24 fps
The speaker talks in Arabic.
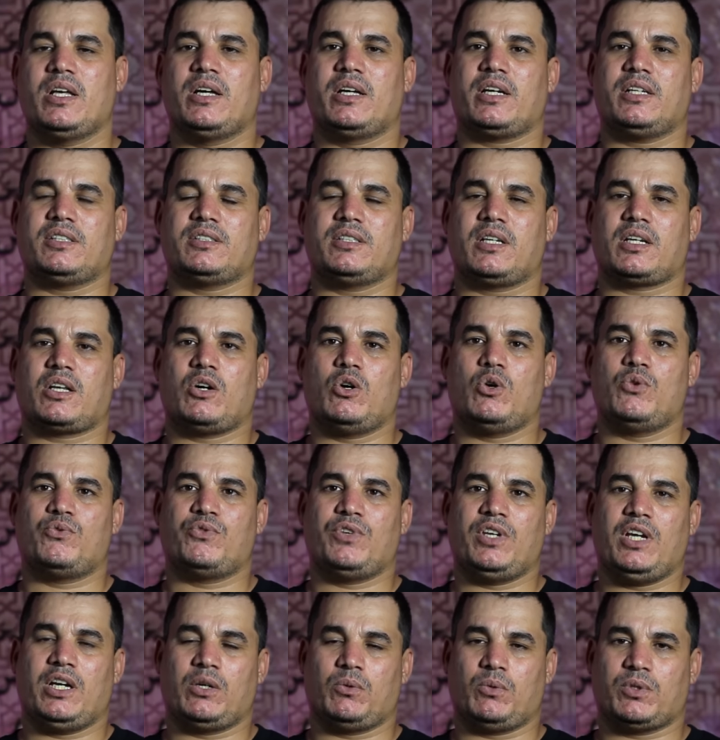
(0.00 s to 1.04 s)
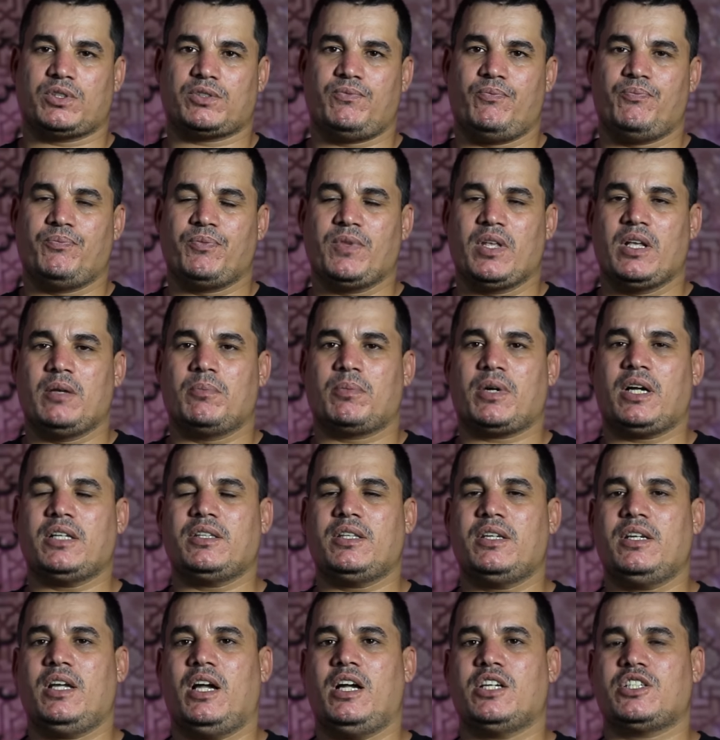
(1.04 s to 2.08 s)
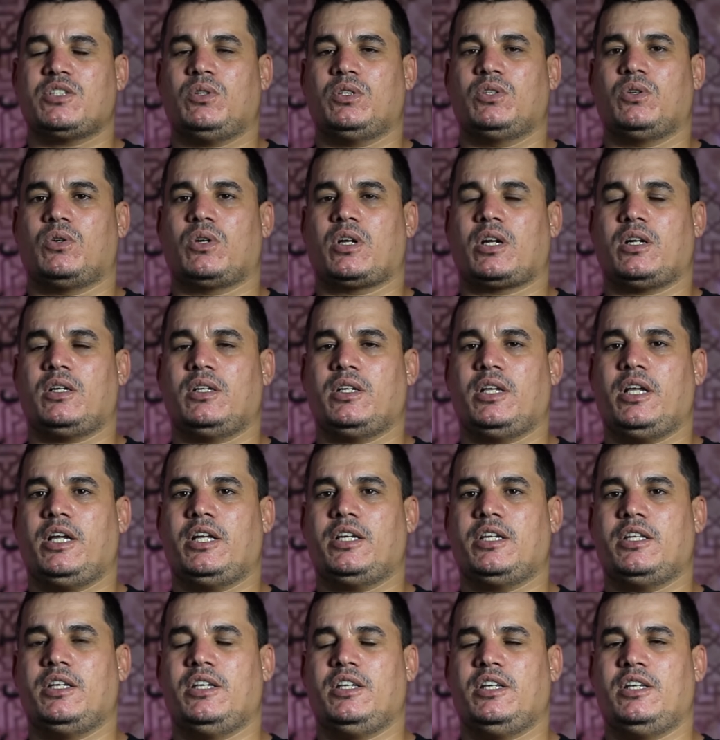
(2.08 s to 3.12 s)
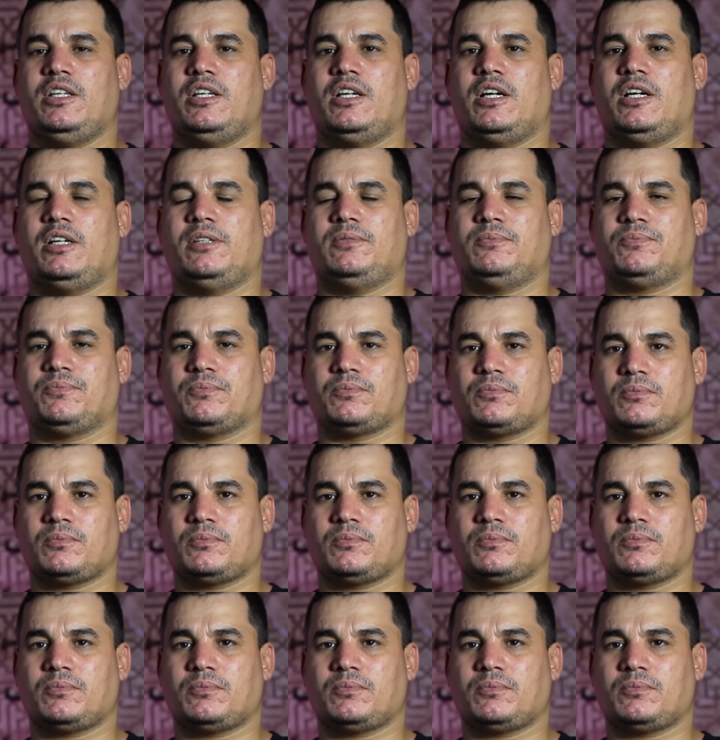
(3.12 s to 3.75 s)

راح تلقوه في الوصف بقات لنا حاجه واحده اخرى يعني هي